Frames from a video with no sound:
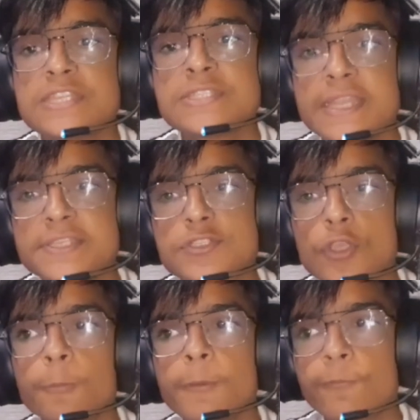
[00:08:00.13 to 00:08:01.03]
जिसने
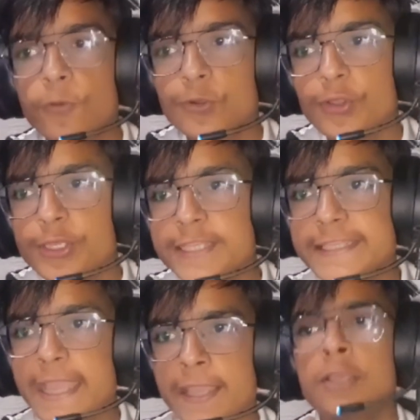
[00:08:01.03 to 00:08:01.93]
डिस्काउंट पे फॉलो नहीं
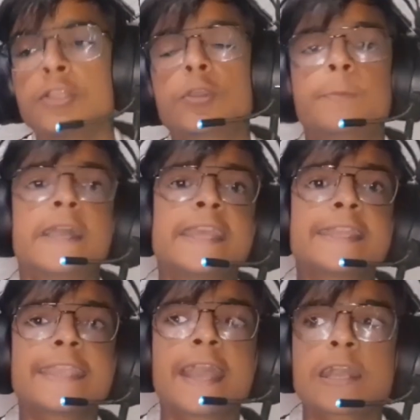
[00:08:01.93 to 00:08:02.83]
किया तो भैया
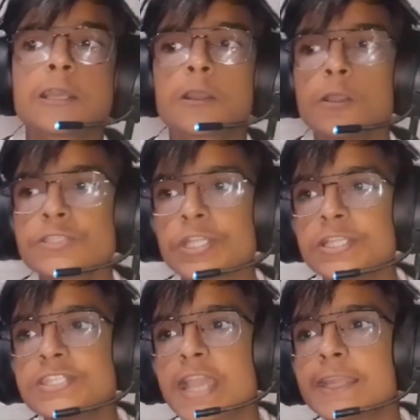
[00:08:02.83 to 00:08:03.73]
क्या कर रहे हो
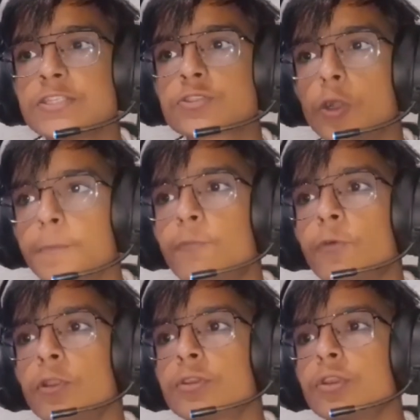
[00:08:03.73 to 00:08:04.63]
जल्दी जाकर डिस्काउंट पे
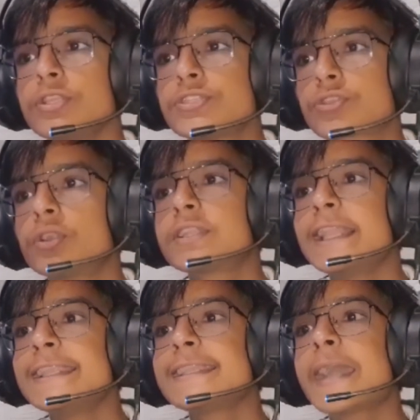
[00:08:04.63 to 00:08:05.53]
फॉलो करो डिस्काउंट
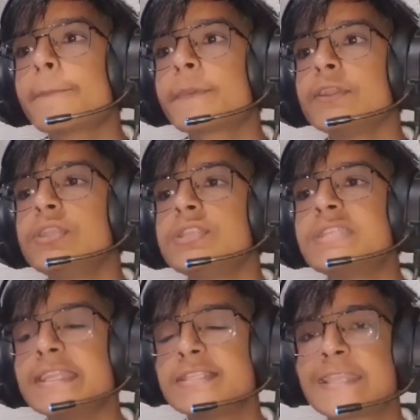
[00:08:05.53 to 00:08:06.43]
का लिंक आपके
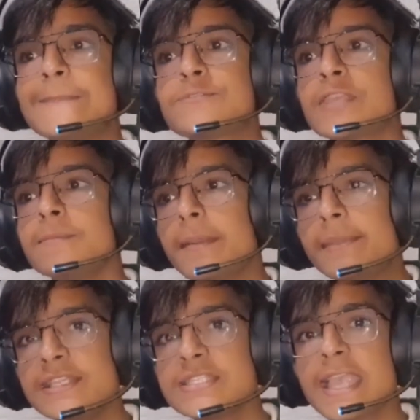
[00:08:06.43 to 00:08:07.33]
नीचे डिस्क्रिप्शन में
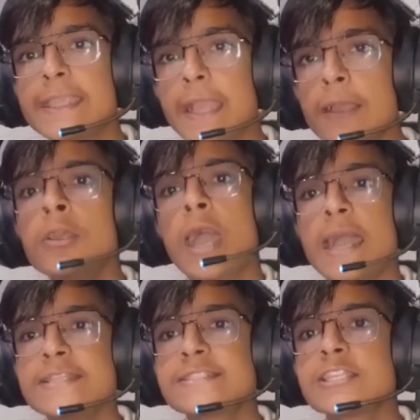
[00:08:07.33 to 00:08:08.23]
मिल जाएगा
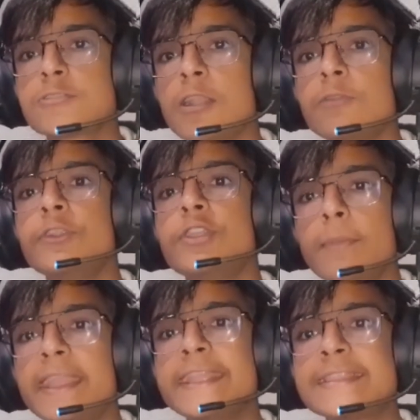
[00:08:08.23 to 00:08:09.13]
आज की इस वाली वीडियो
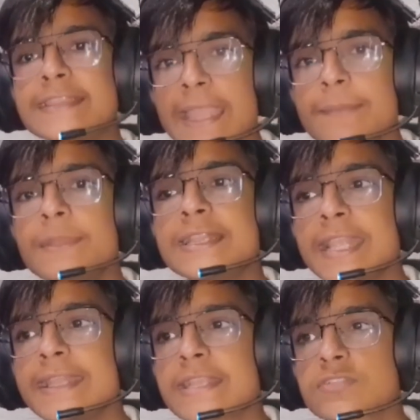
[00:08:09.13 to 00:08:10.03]
में इतना ही
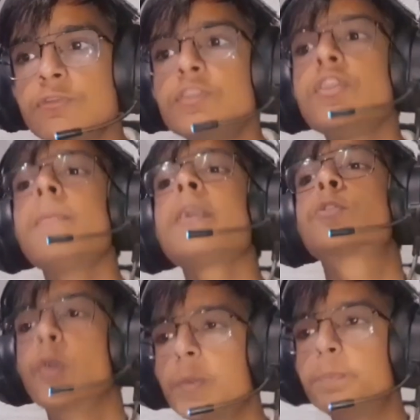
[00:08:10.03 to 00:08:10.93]
मिलते हैं नेक्स्ट वीडियो में
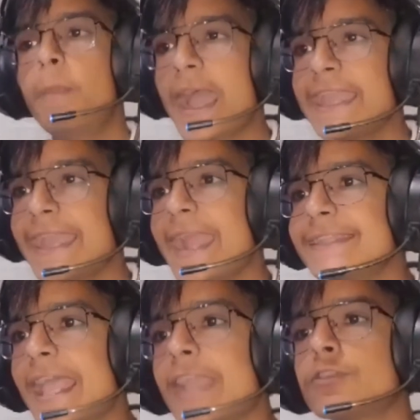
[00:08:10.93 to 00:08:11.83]
गुड बाय
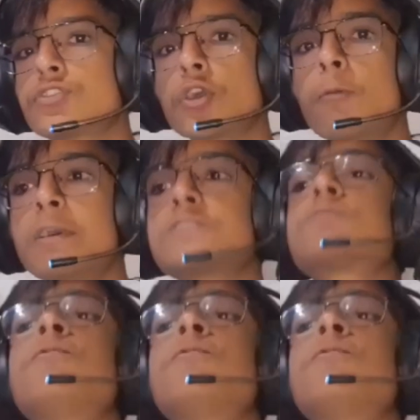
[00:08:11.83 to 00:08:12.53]
एंड थैंक यू सो मच